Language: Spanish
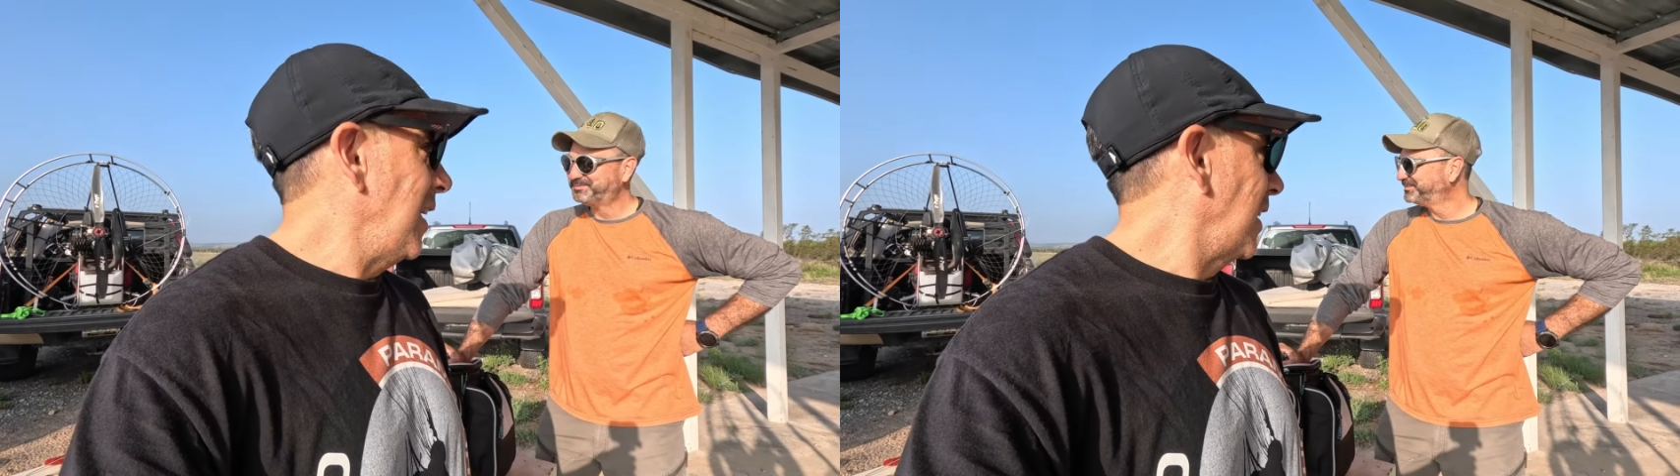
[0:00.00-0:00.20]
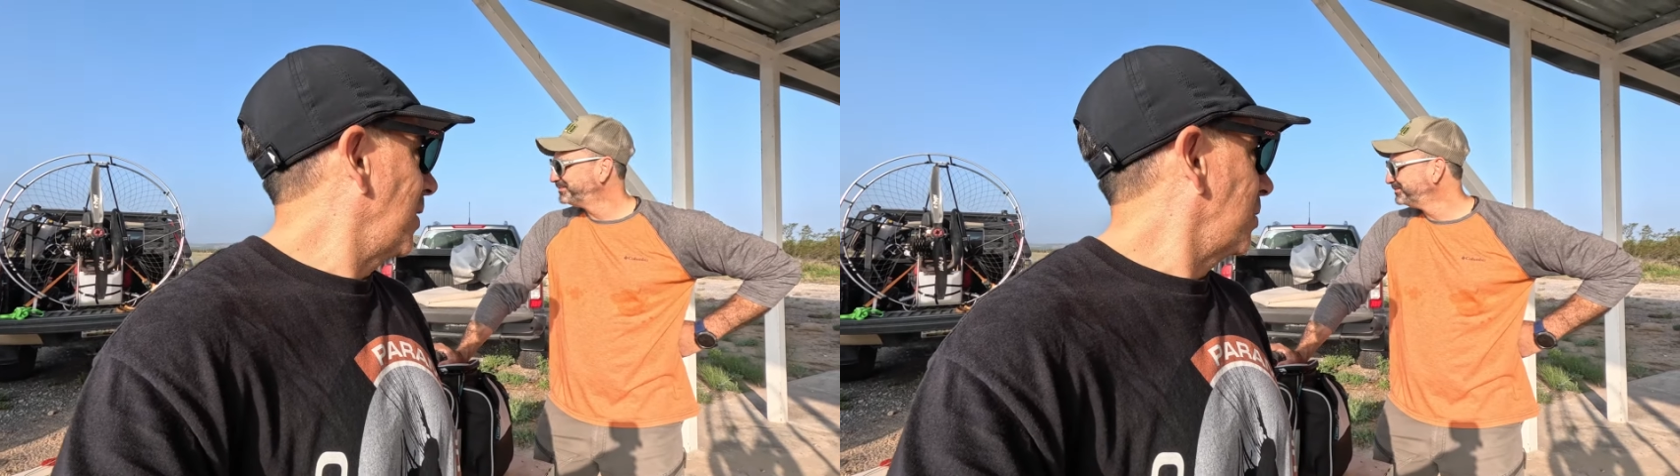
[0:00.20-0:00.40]

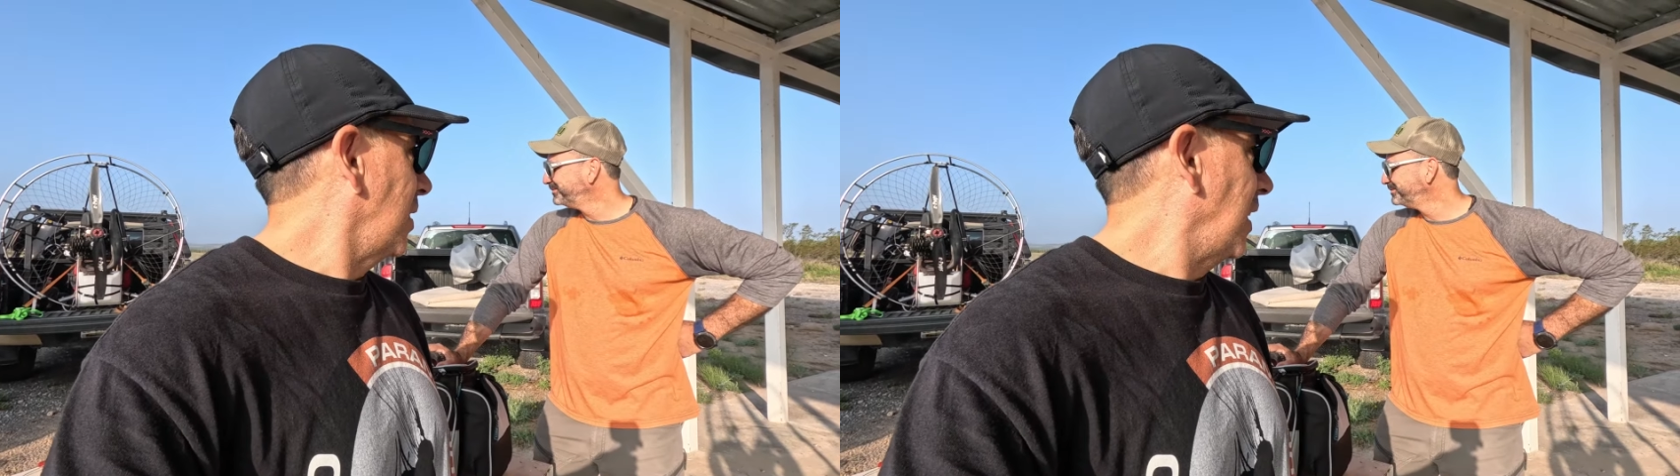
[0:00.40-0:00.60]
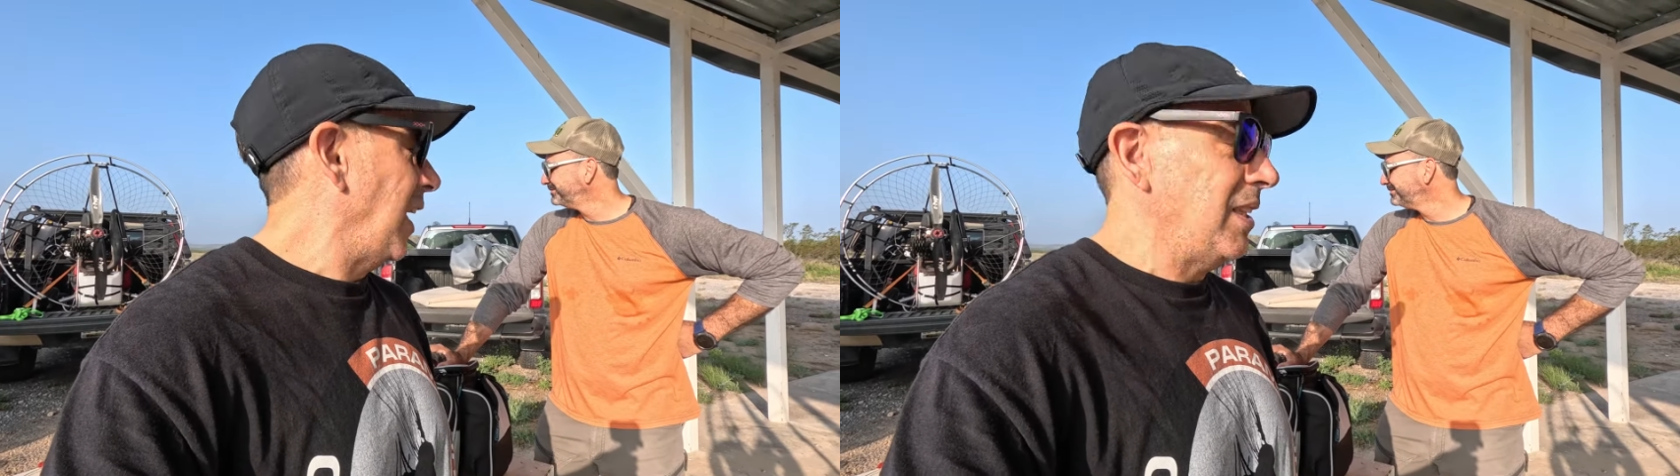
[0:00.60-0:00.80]
y que no
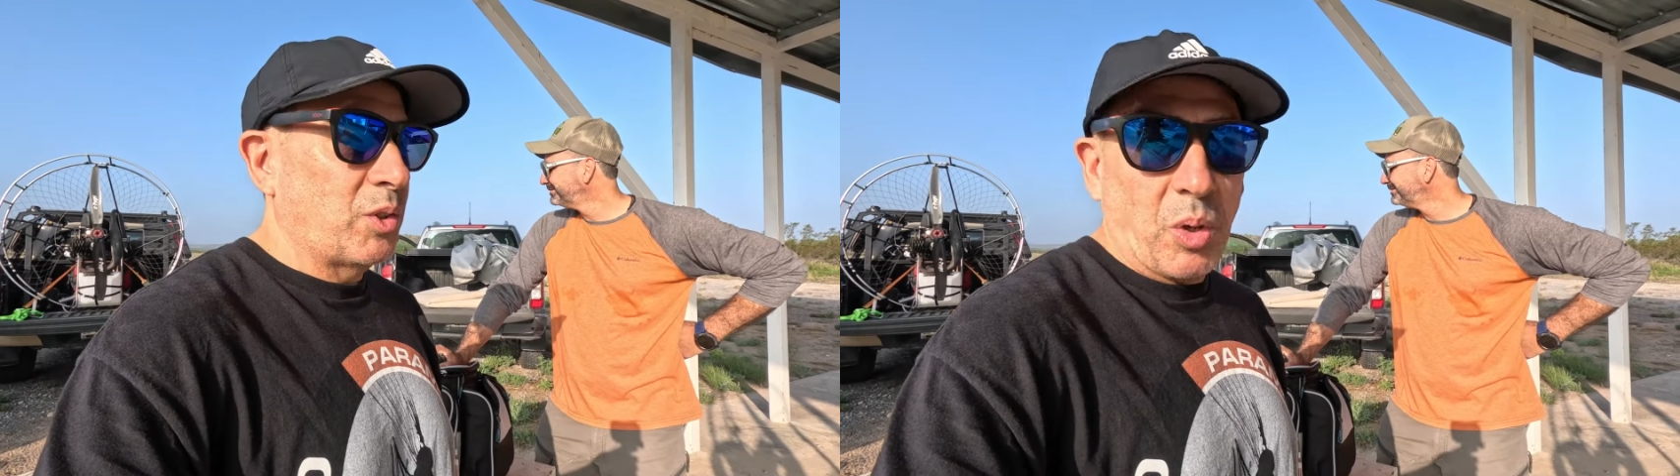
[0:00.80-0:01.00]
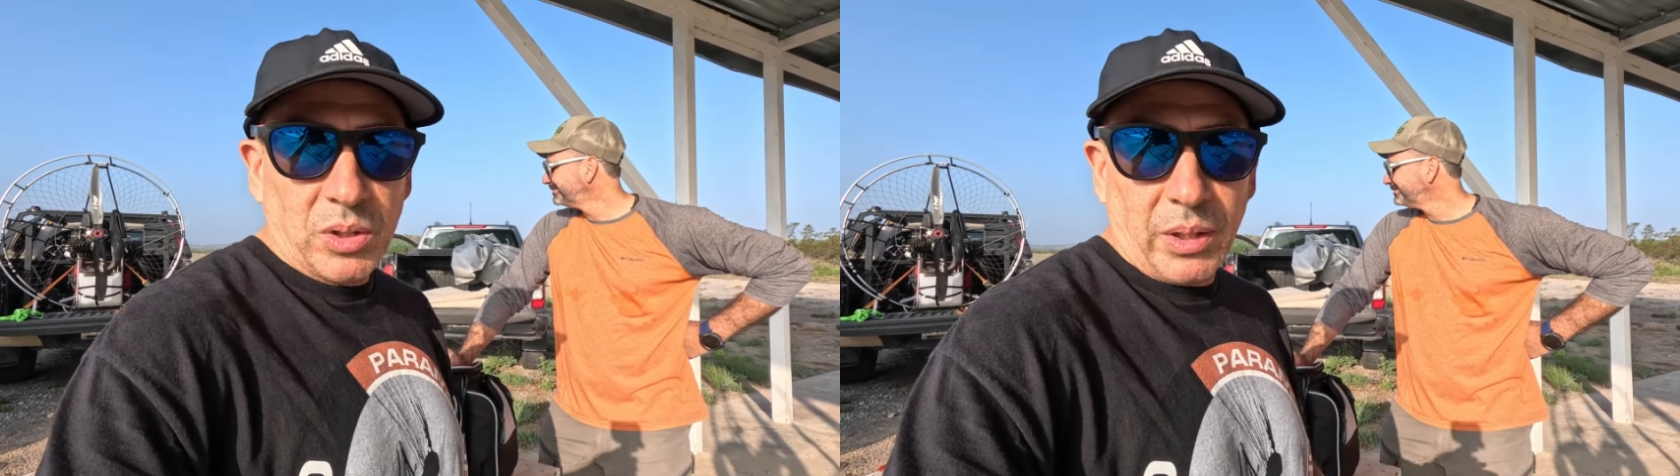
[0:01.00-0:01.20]
sé qué,
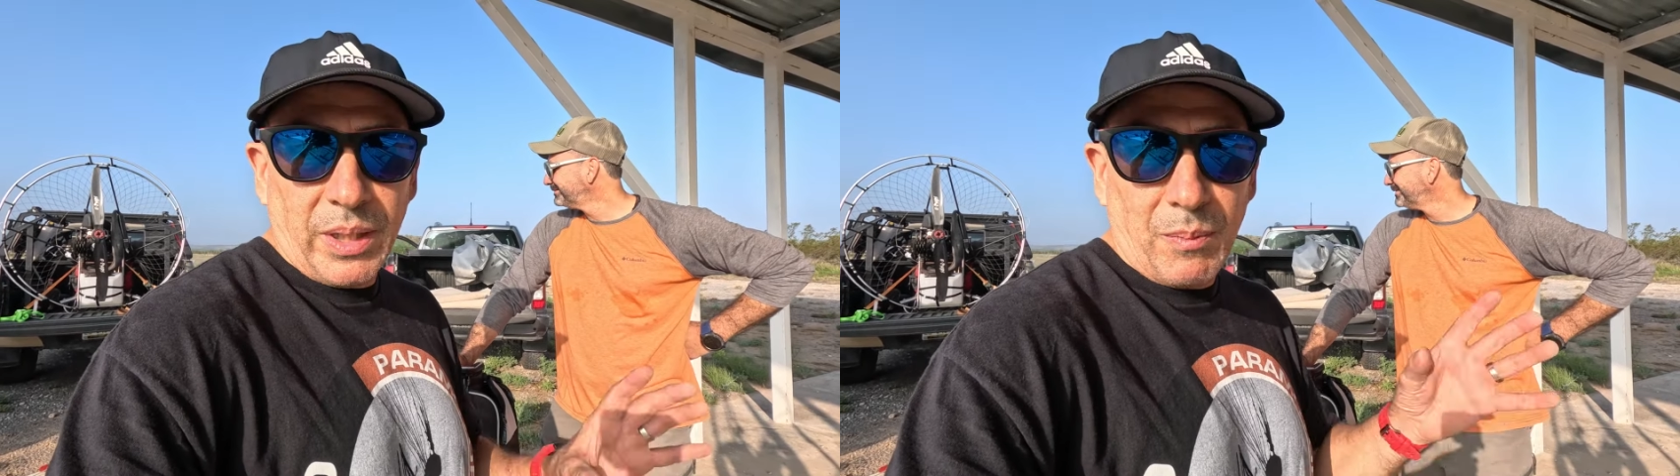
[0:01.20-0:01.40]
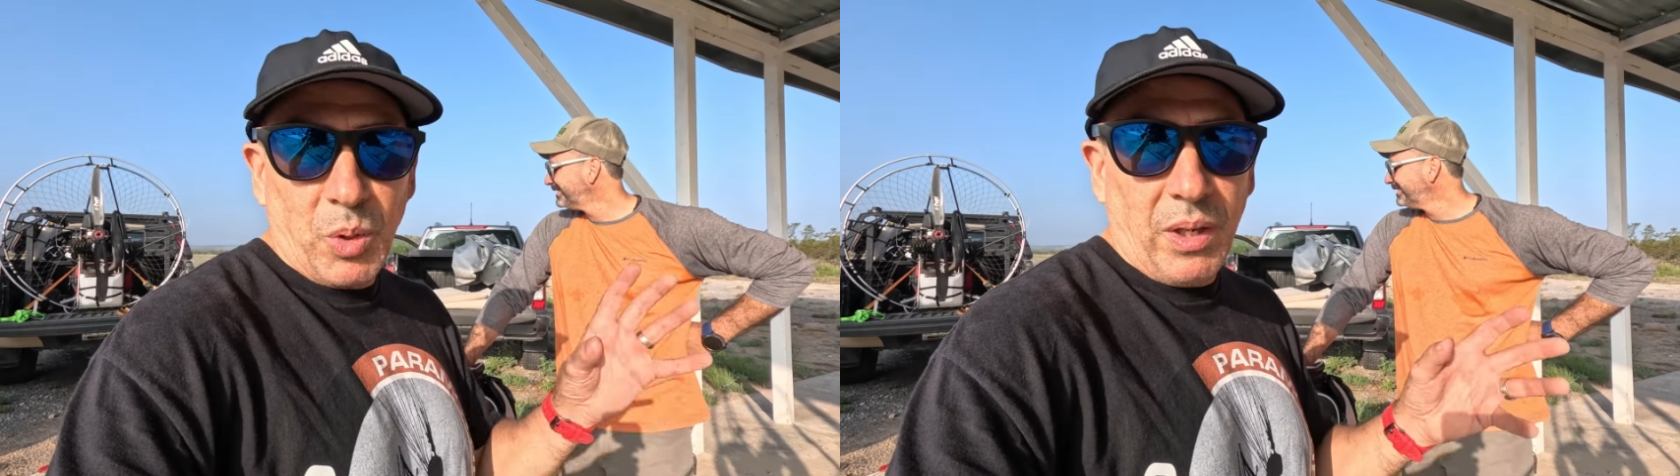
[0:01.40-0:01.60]
todo se
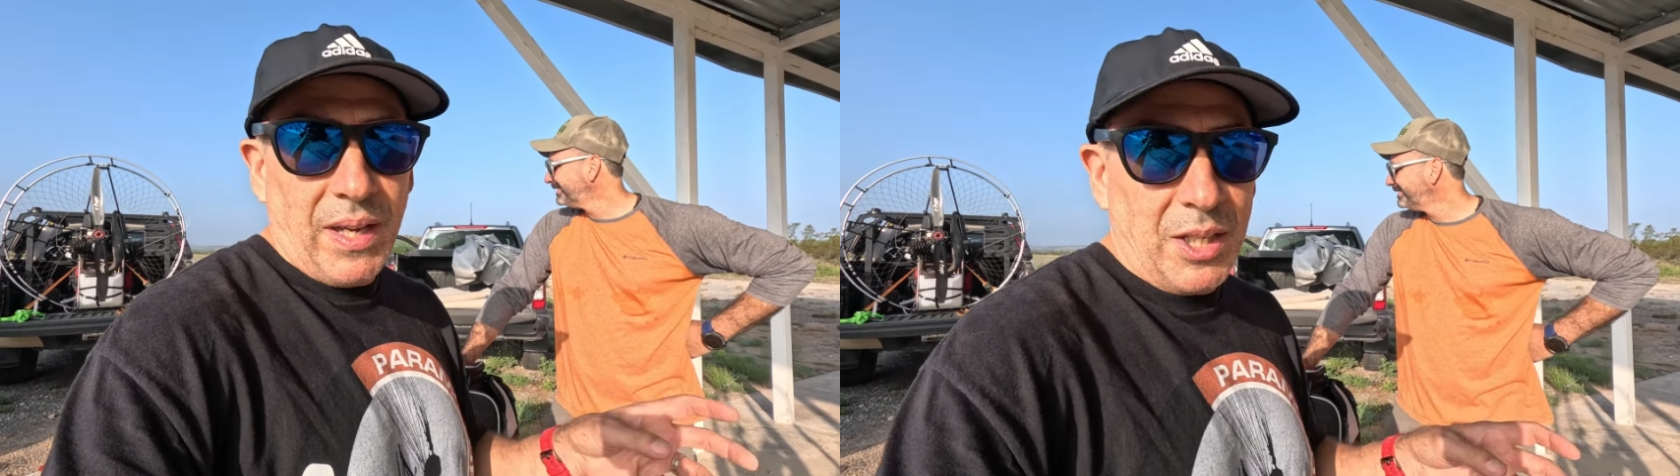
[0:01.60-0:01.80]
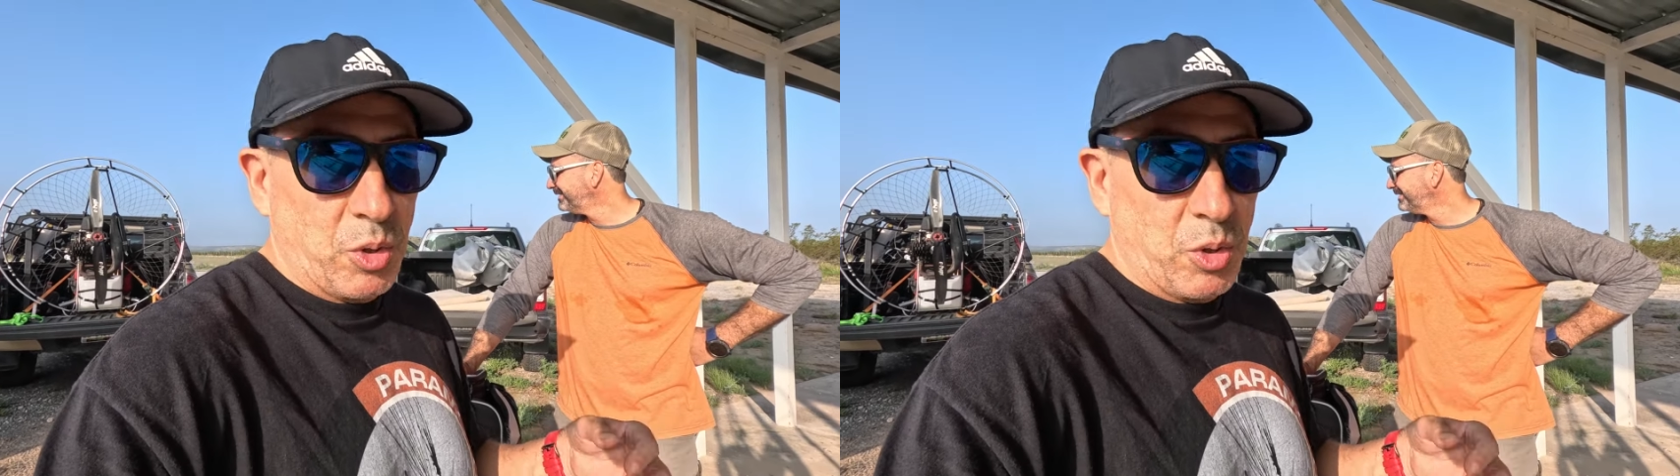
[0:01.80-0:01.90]
veía muy bien.